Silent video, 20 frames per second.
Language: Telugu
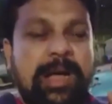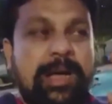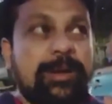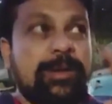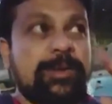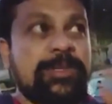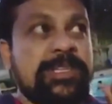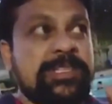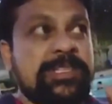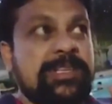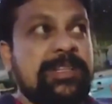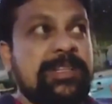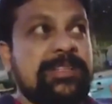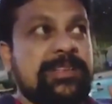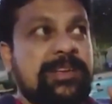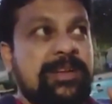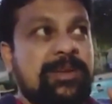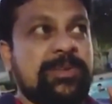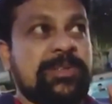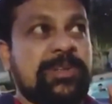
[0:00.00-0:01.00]

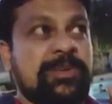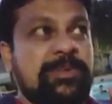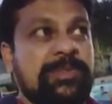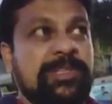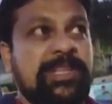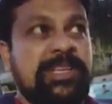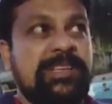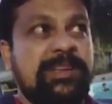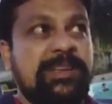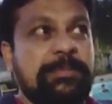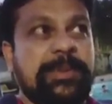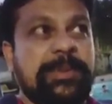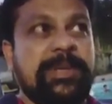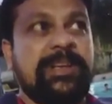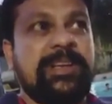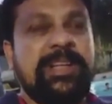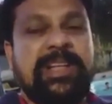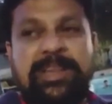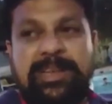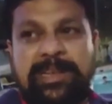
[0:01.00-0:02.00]
ఆలోచించాల్సిన అవసరం ఉందని చెప్పి
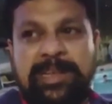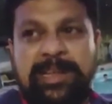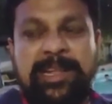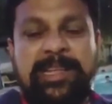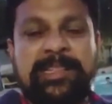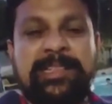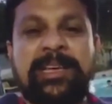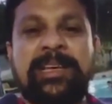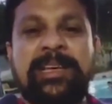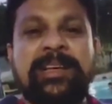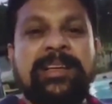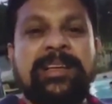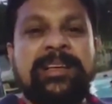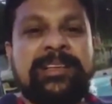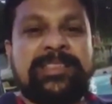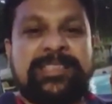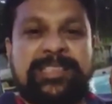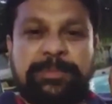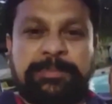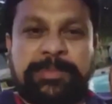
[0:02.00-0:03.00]
నేనైతే
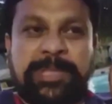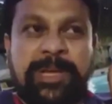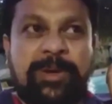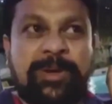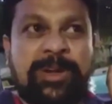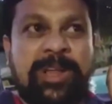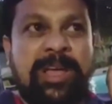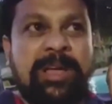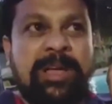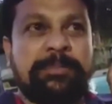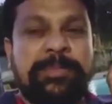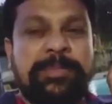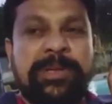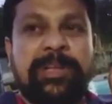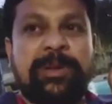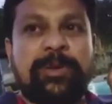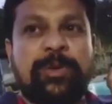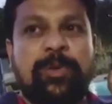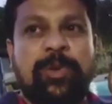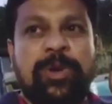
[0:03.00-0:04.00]
చెప్తా ఉన్నా
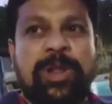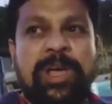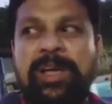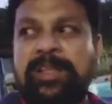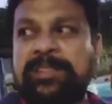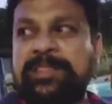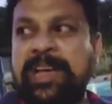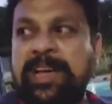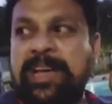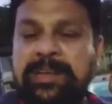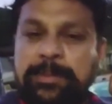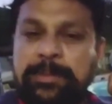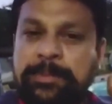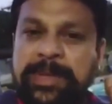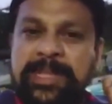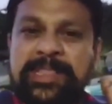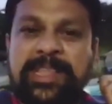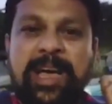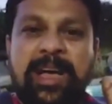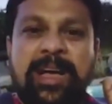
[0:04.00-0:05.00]
మీరు కూడా దాని
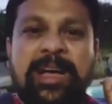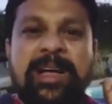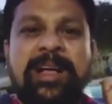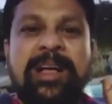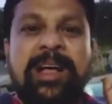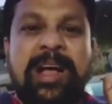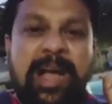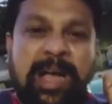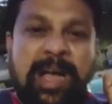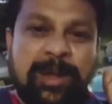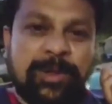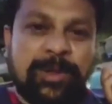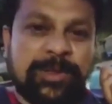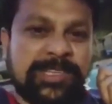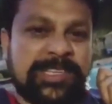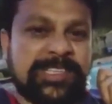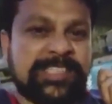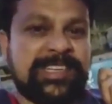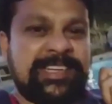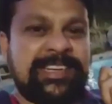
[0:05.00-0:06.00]
మీద
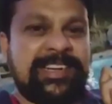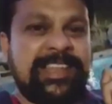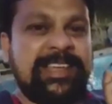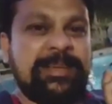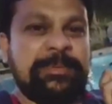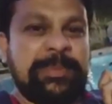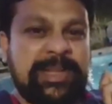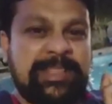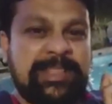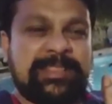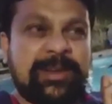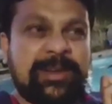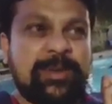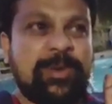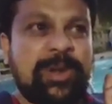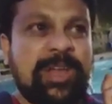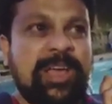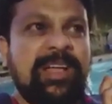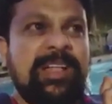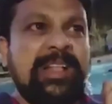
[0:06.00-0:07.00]
ఆలోచించండి మనందరం
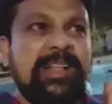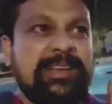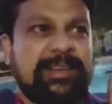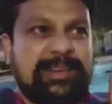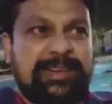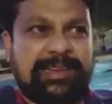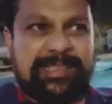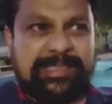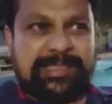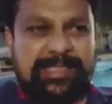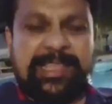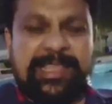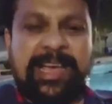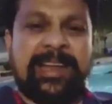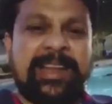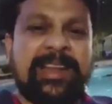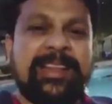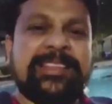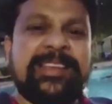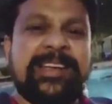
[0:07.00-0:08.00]
కూడా
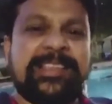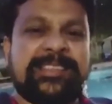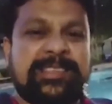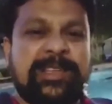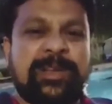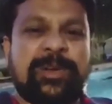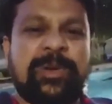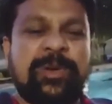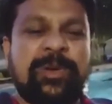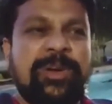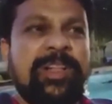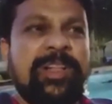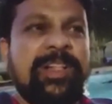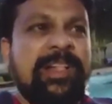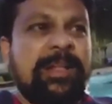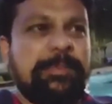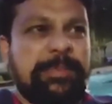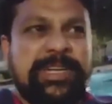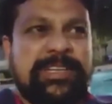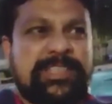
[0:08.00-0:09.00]
రక్తదానాలు చేస్తారు
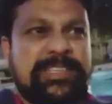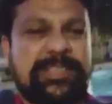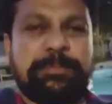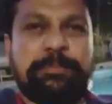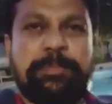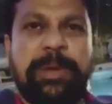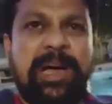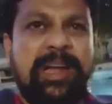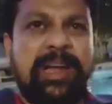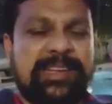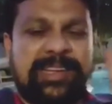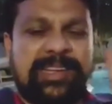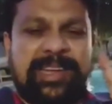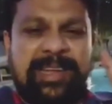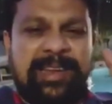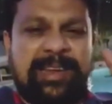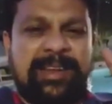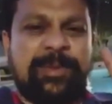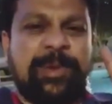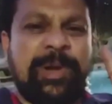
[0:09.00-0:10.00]
బట్
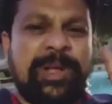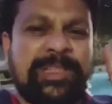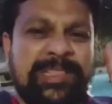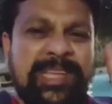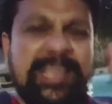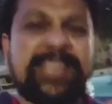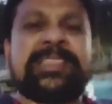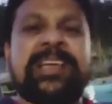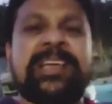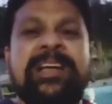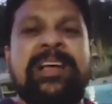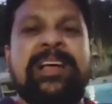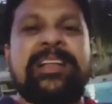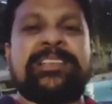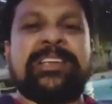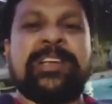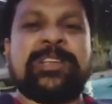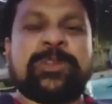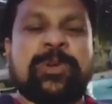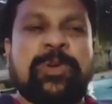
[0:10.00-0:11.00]
పార్టీలకు అతీతంగా
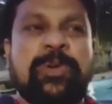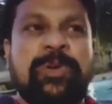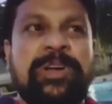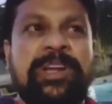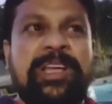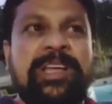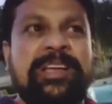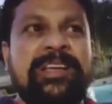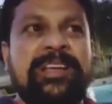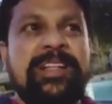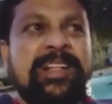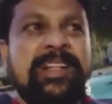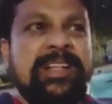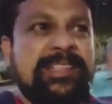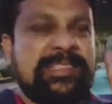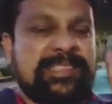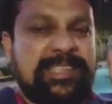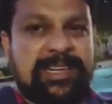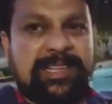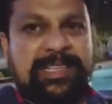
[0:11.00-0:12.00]
చేసుకోండి
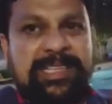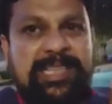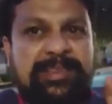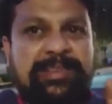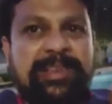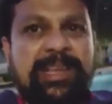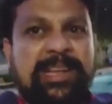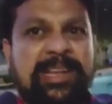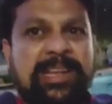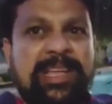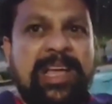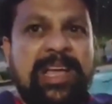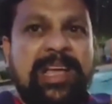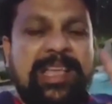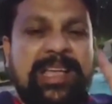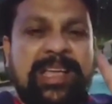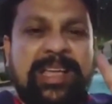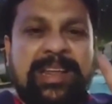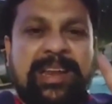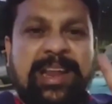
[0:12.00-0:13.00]
చిరంజీవి అన్నయ్య
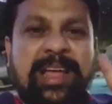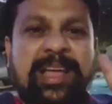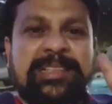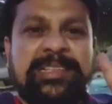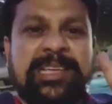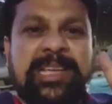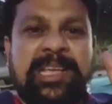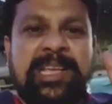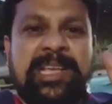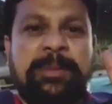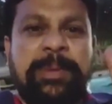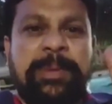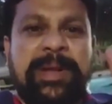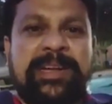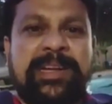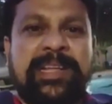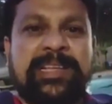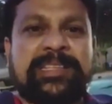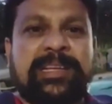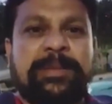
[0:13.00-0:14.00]
ఏ రాజకీయ
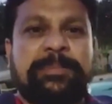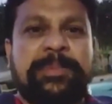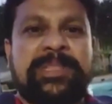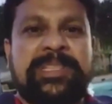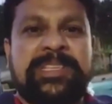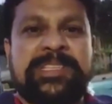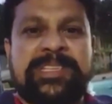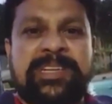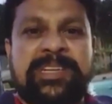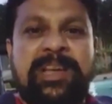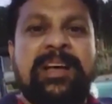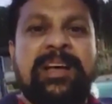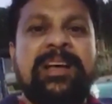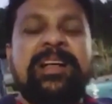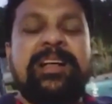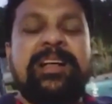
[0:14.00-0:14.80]
పార్టీకి సంబంధించిన